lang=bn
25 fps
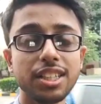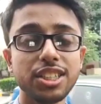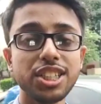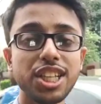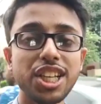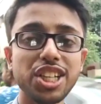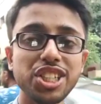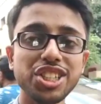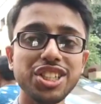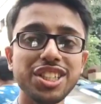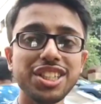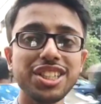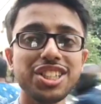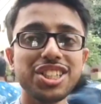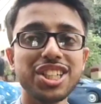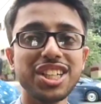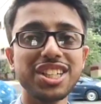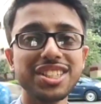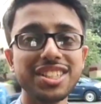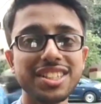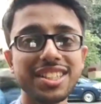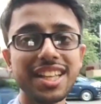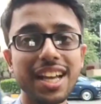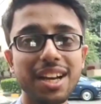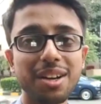শেষ
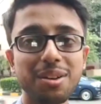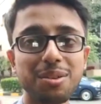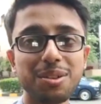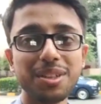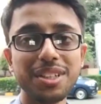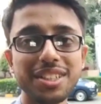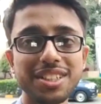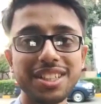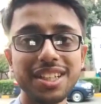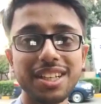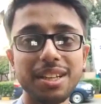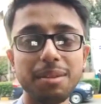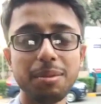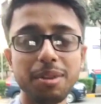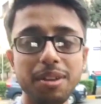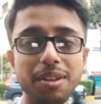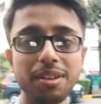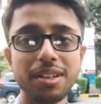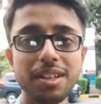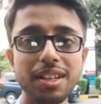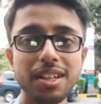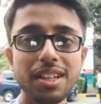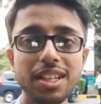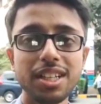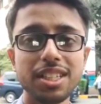নিঃশ্বাস ত্যাগ করেছেন এবং
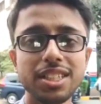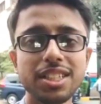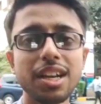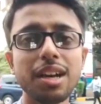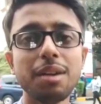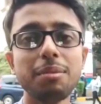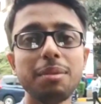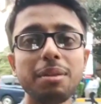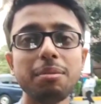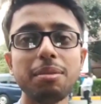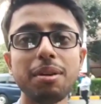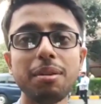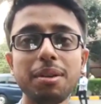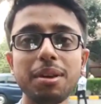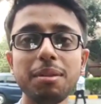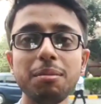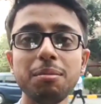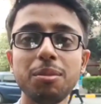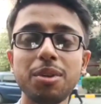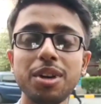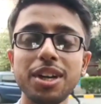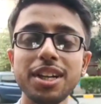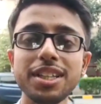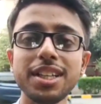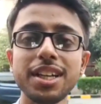স্বাভাবিকভাবেই
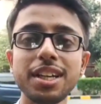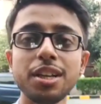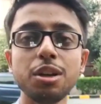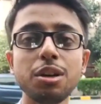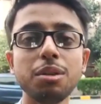ময়দান